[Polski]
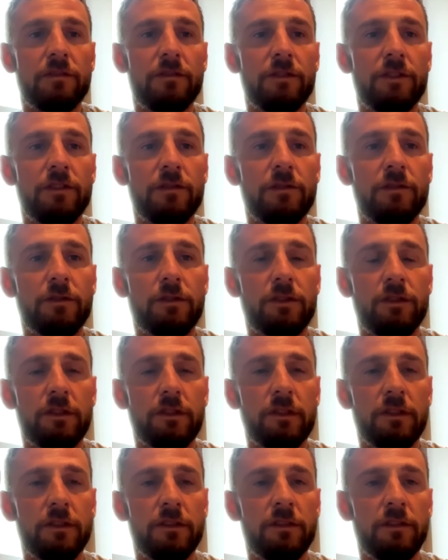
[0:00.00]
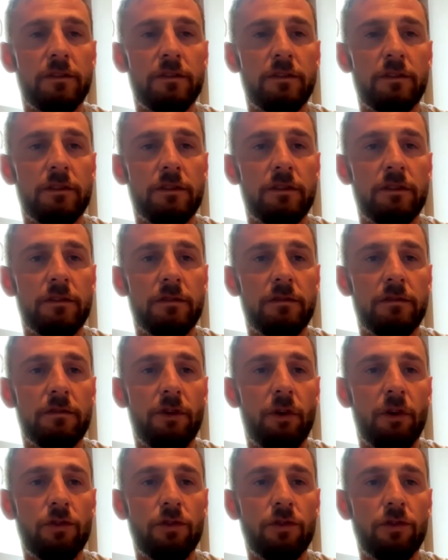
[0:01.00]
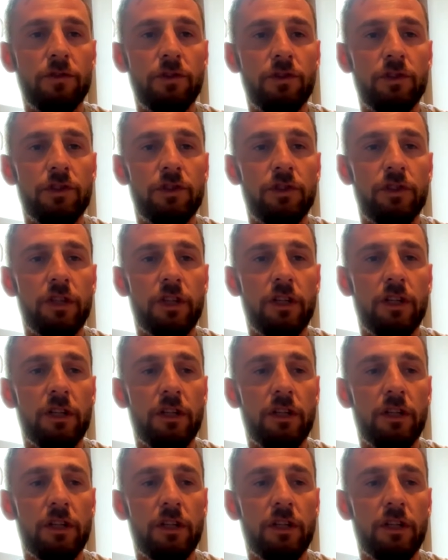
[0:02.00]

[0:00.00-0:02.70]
więc Oczywiście